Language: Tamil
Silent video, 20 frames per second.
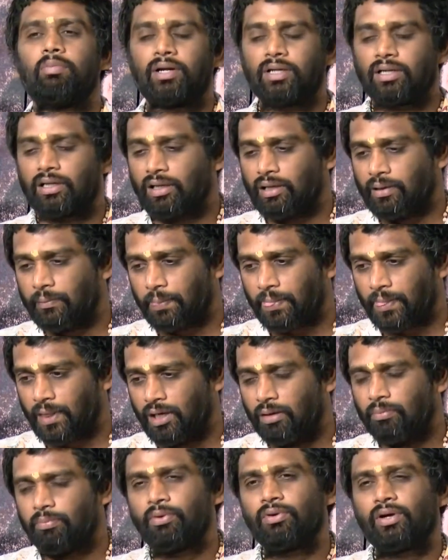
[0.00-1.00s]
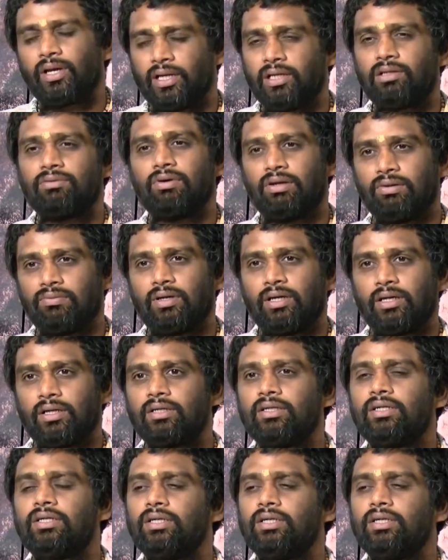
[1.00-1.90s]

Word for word: பண்ணலாம் ஹெல்ப்பும் கேட்டு வருவாங்க